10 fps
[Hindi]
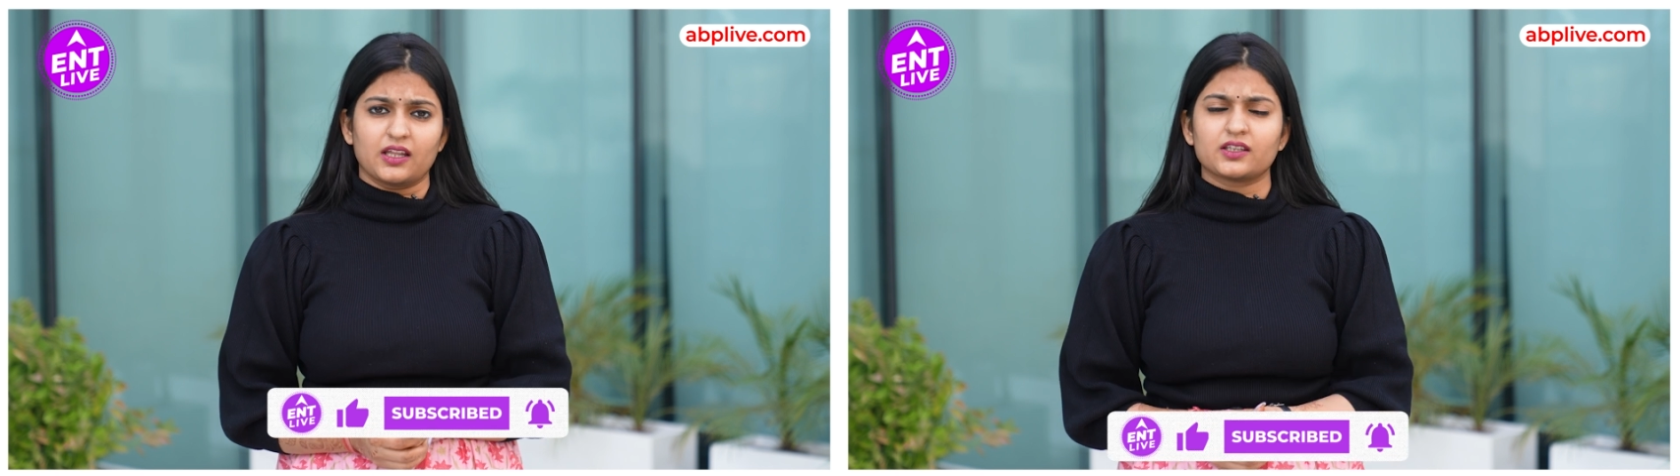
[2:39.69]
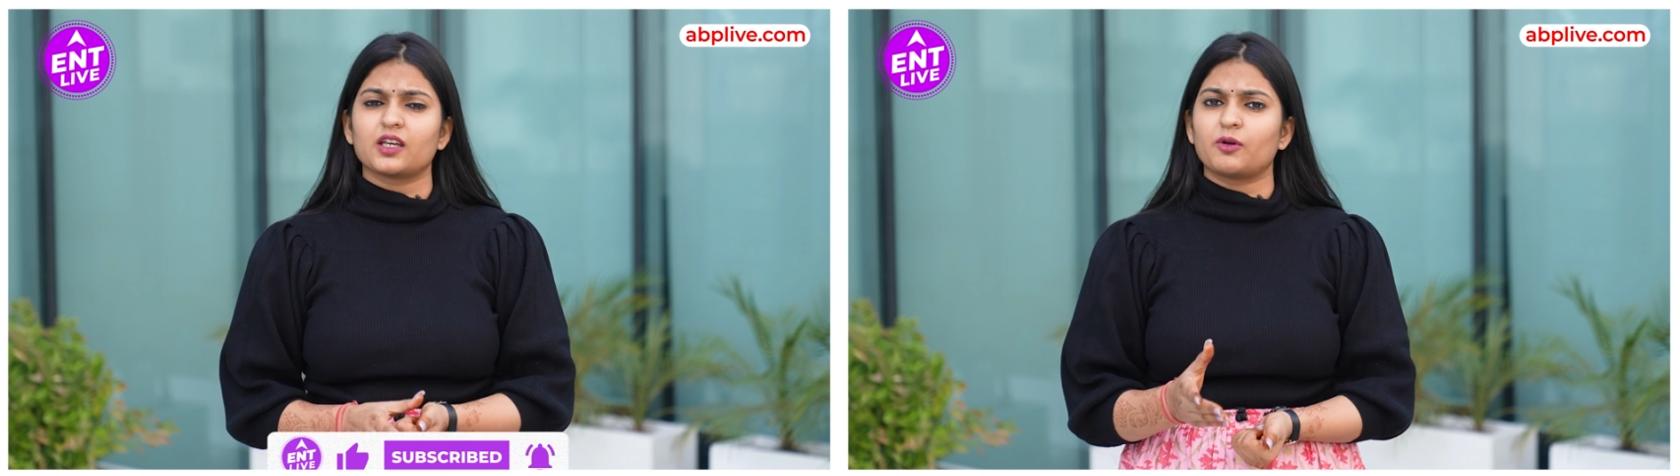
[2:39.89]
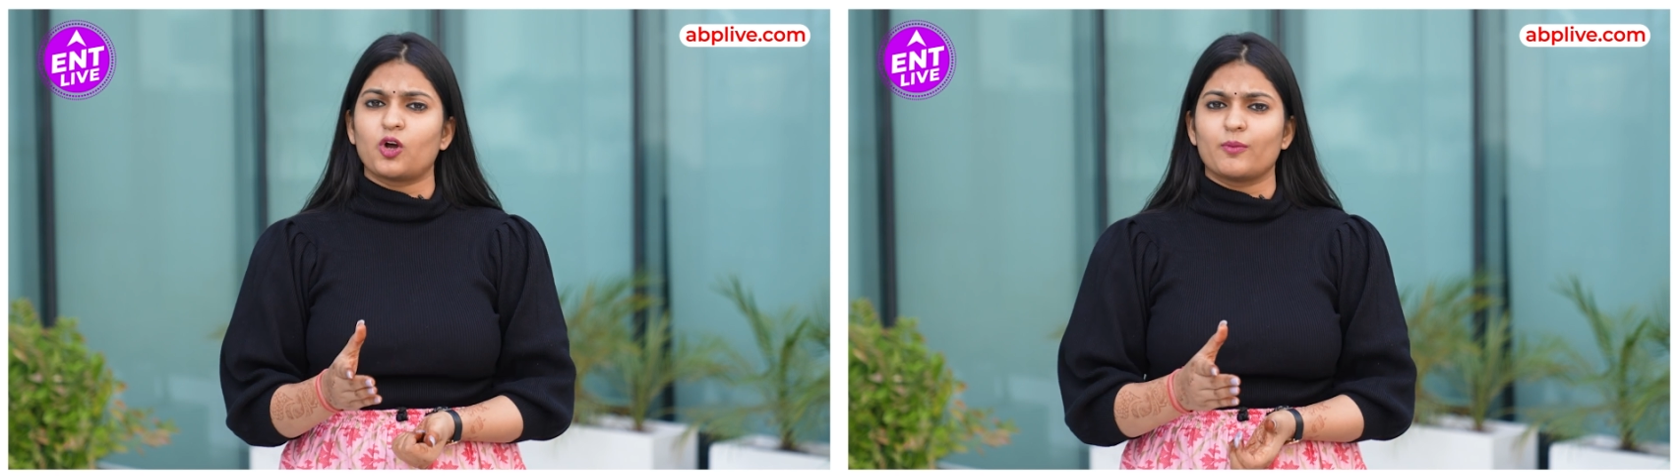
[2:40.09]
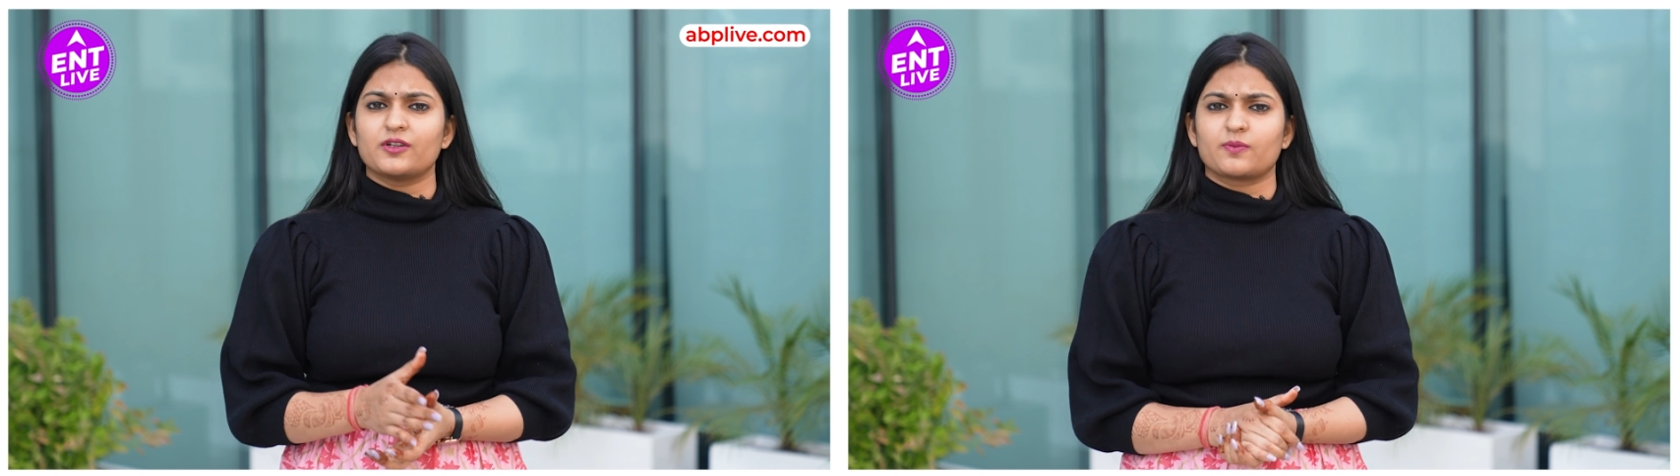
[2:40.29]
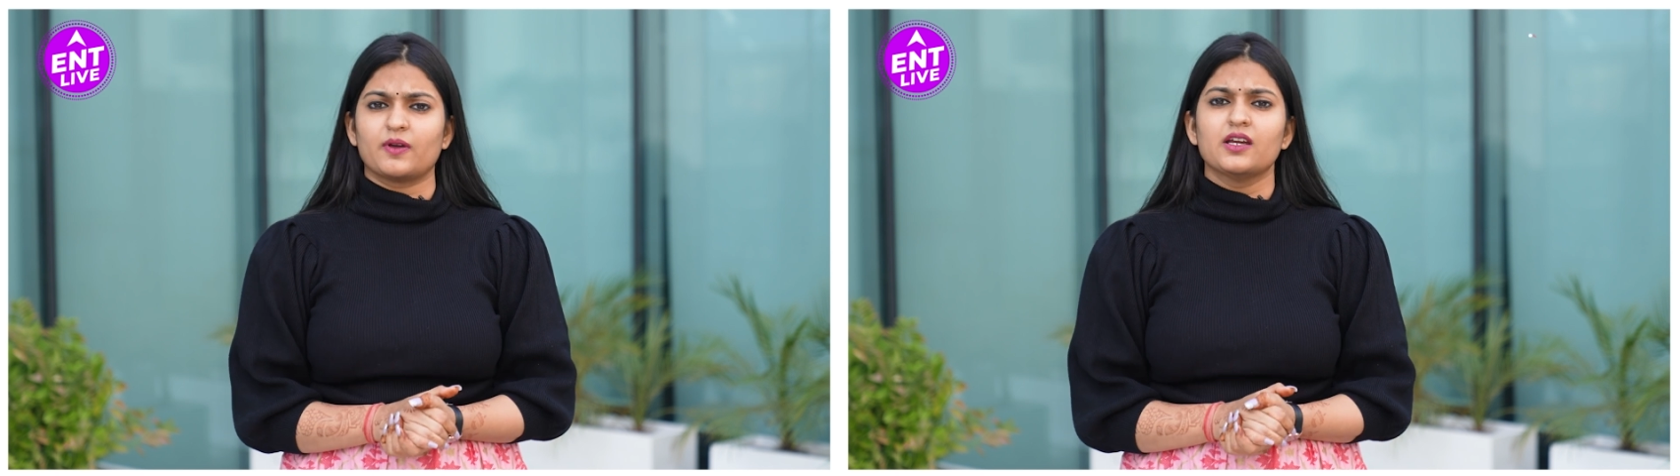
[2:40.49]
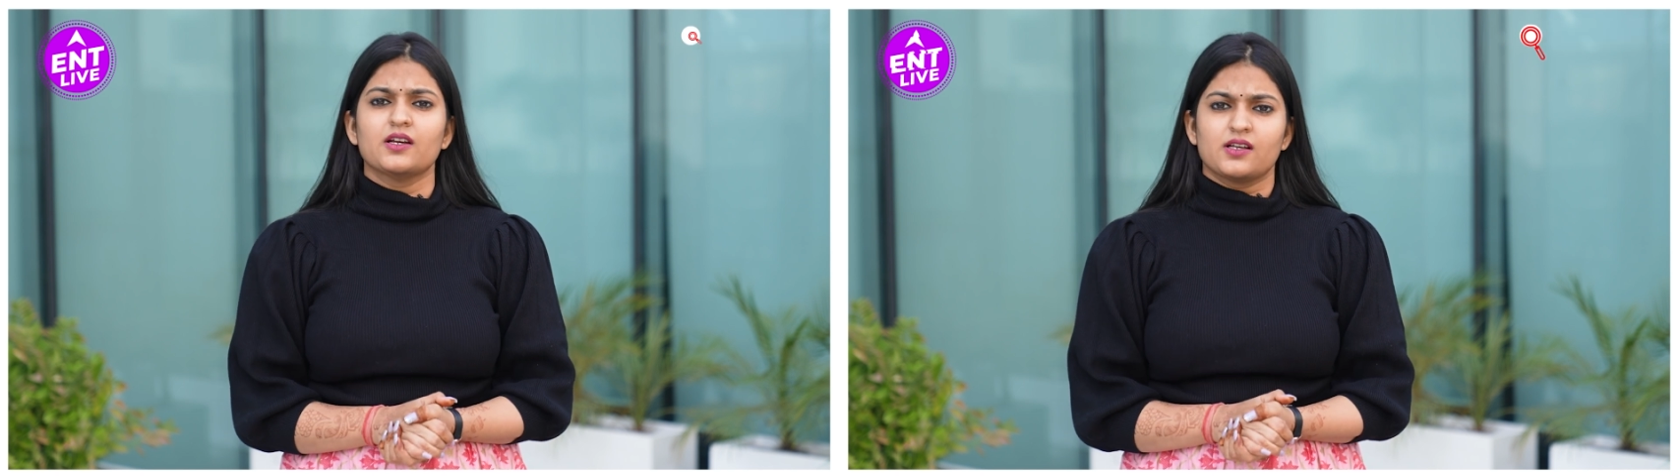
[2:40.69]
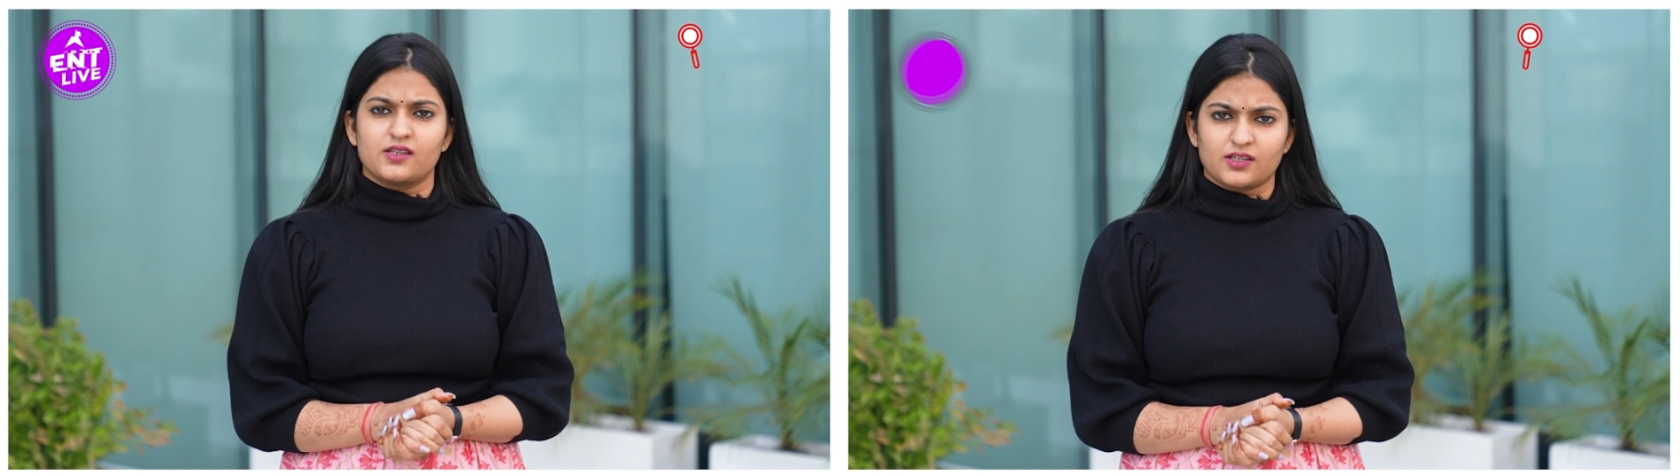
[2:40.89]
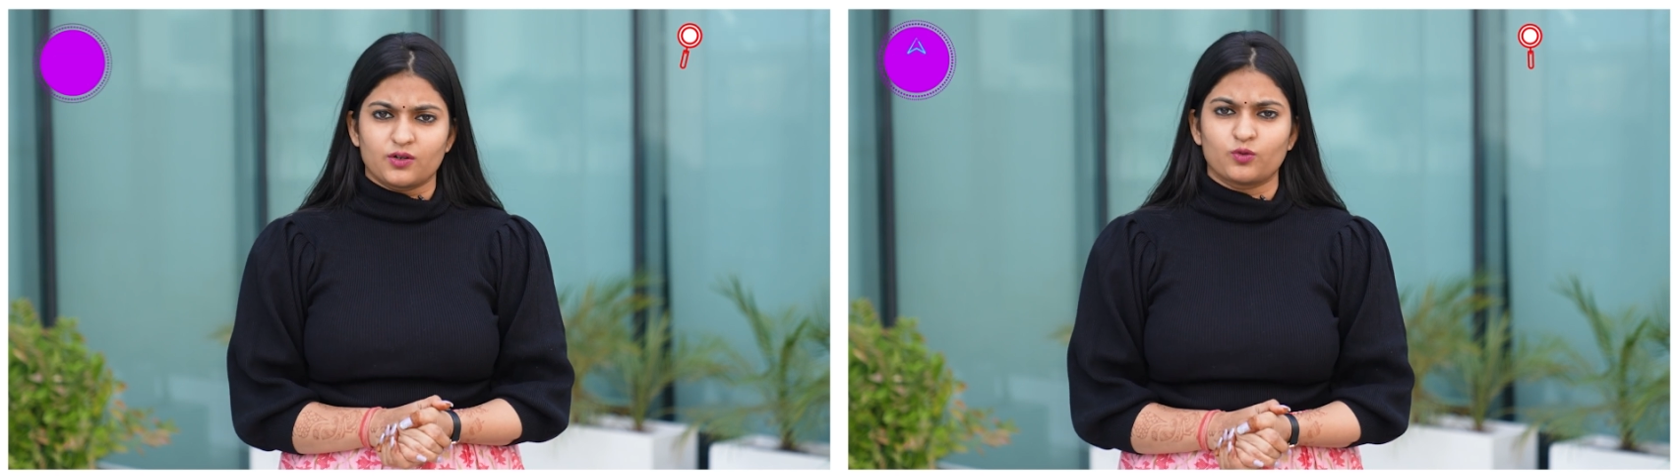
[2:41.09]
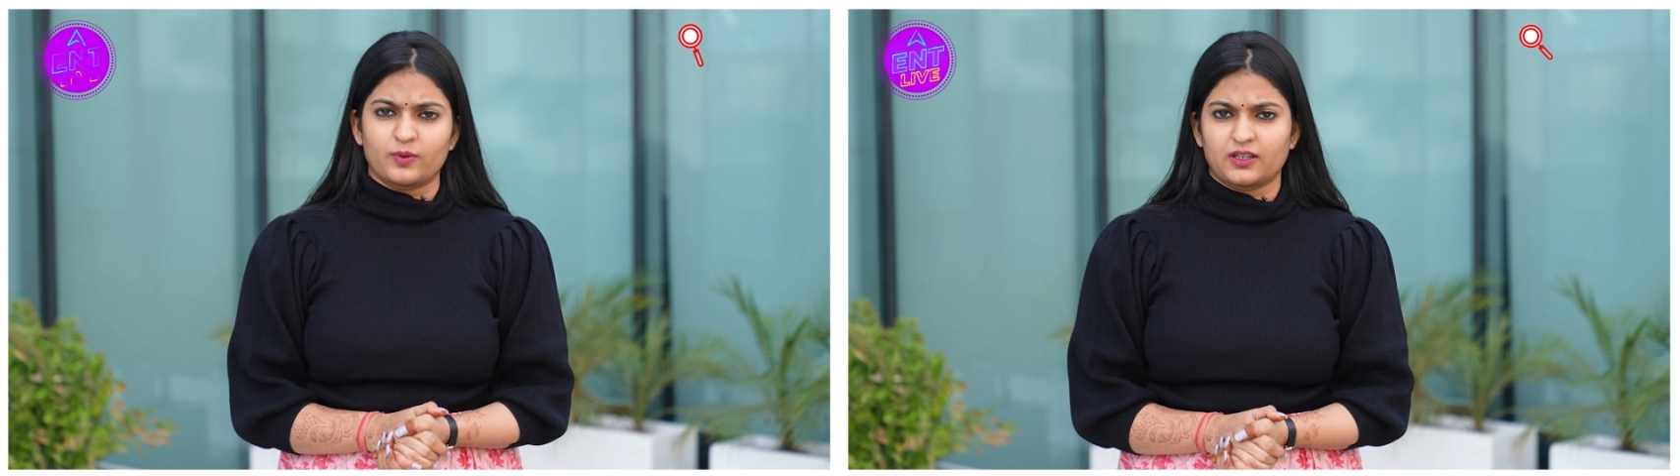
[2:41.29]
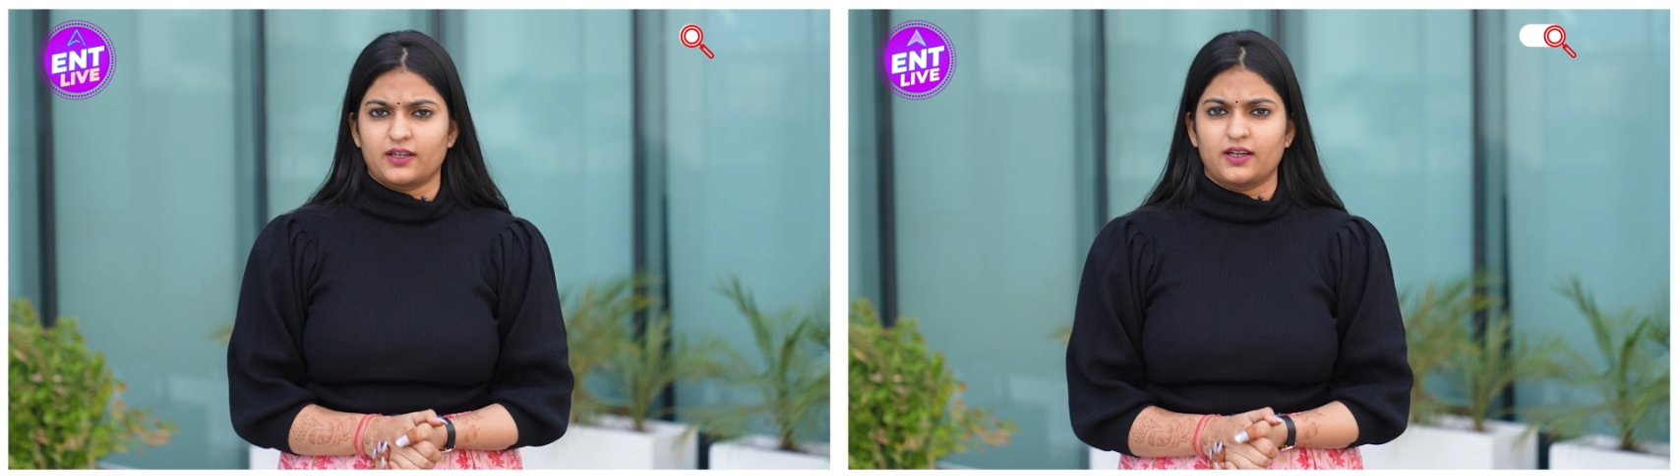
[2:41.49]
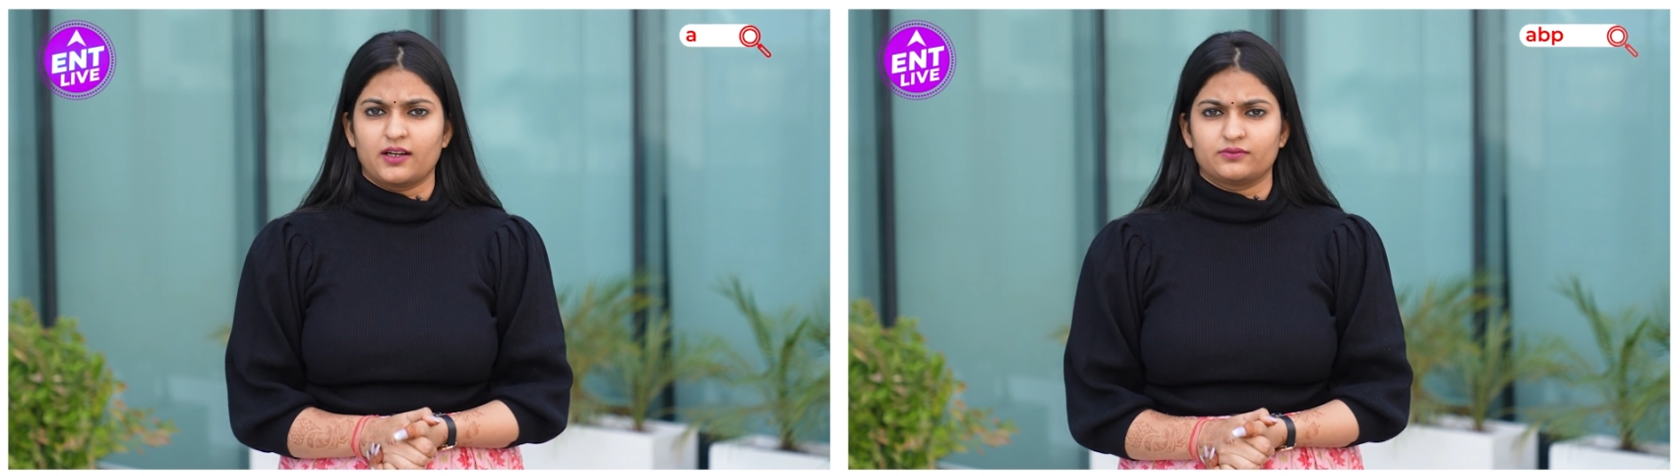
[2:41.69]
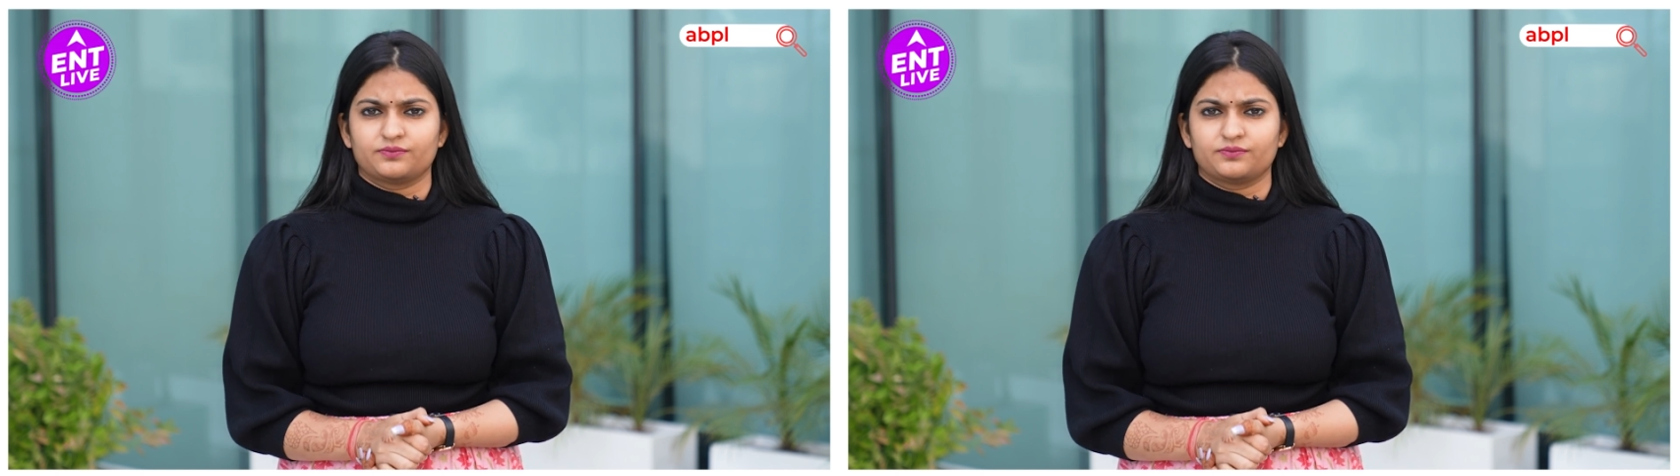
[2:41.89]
गलत थे हमें कमेंट्स में ज़रूर बताइएगा